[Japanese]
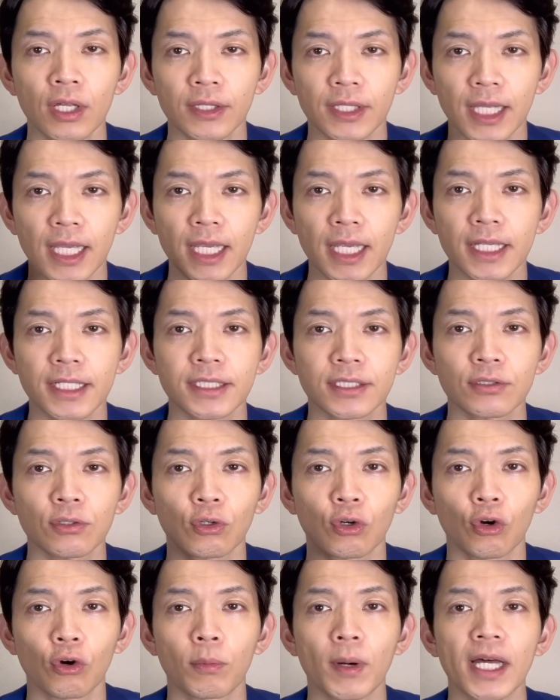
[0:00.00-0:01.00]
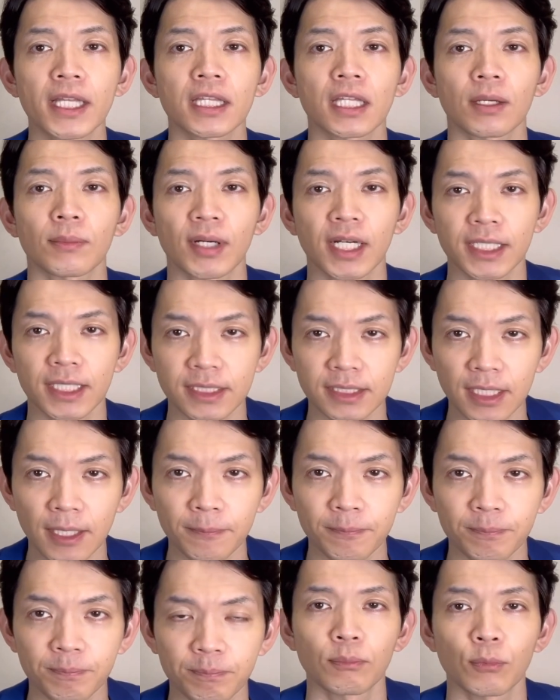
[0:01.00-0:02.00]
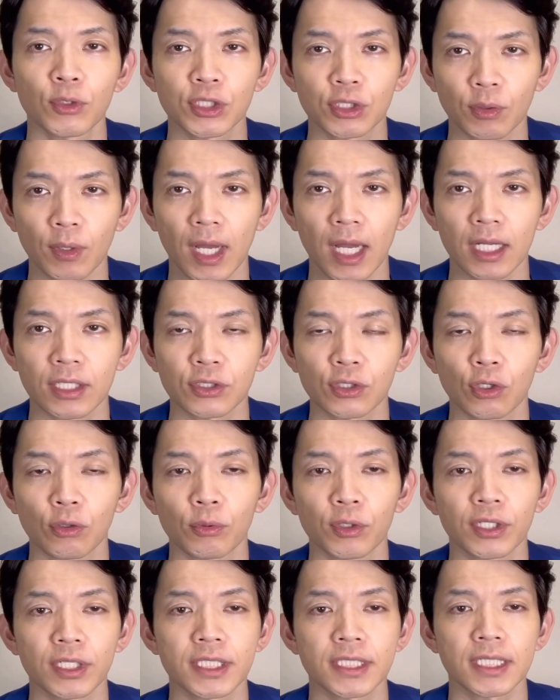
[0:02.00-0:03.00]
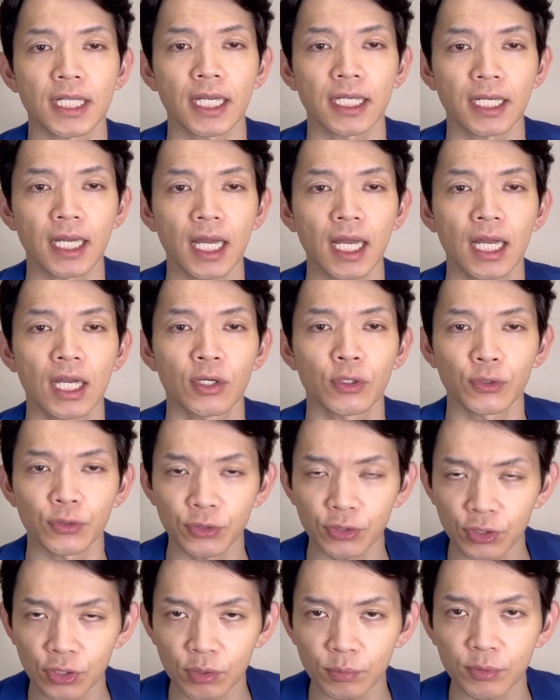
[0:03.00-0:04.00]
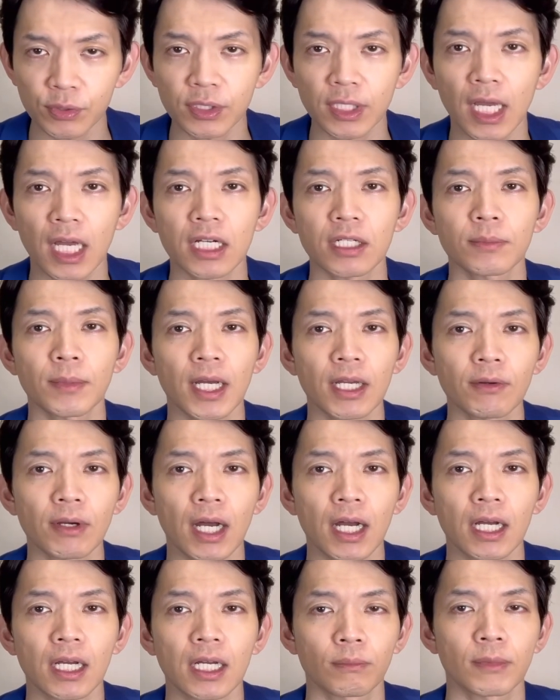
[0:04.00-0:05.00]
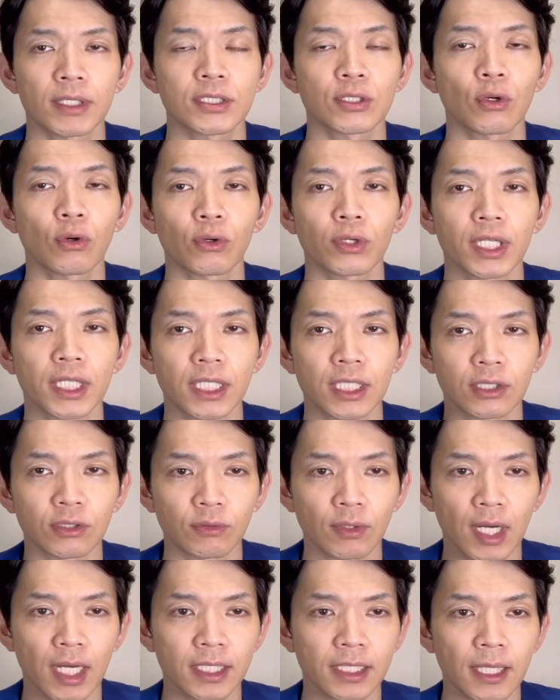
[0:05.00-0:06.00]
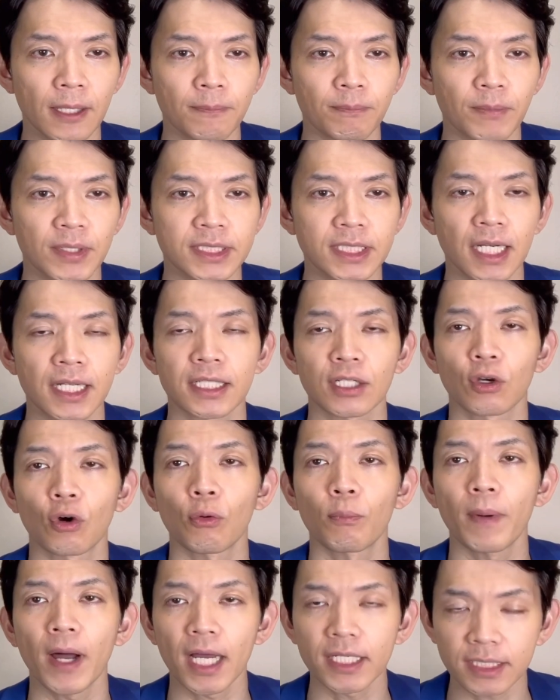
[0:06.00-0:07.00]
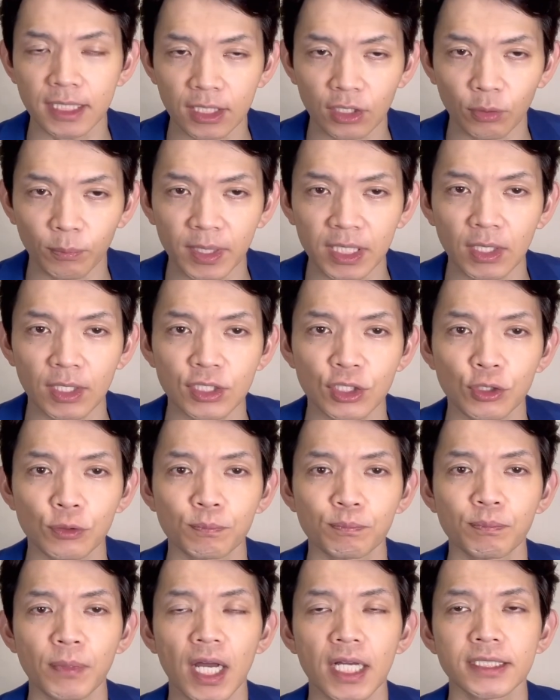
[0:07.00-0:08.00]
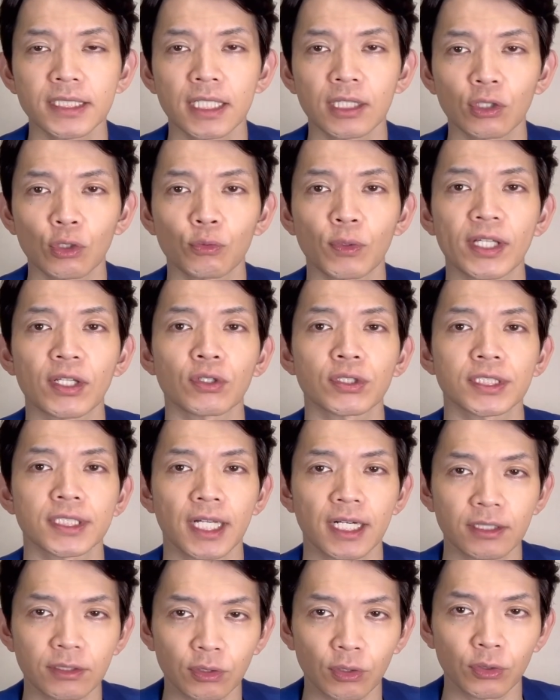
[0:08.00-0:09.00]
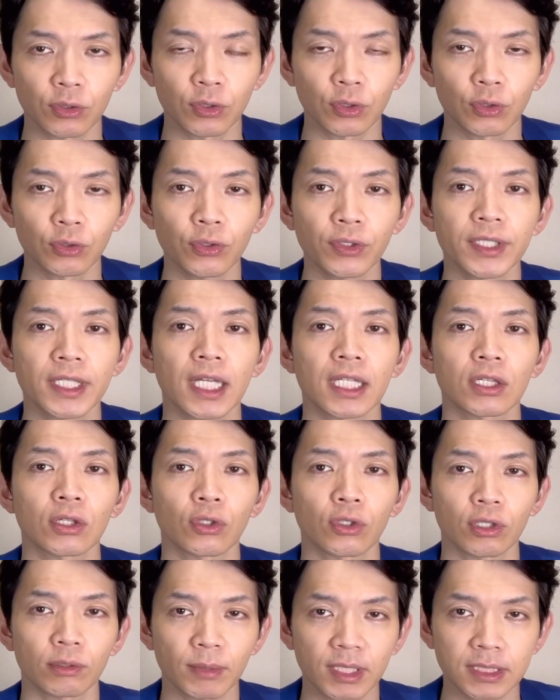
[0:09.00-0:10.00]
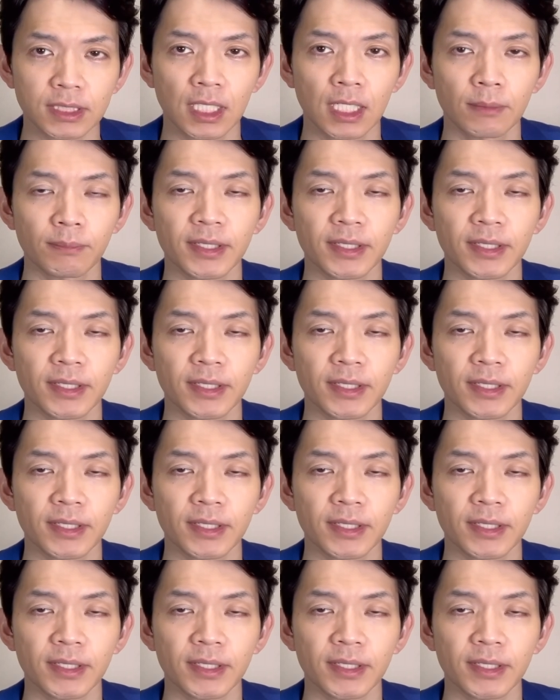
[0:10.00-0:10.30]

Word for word: 提出を拒んだ場合ですね、もしくは帳簿の記載が不十分である場合は上記に加えて、まあ、さらに ごパーセント または じゅっパーセント 上乗せされるということになっております。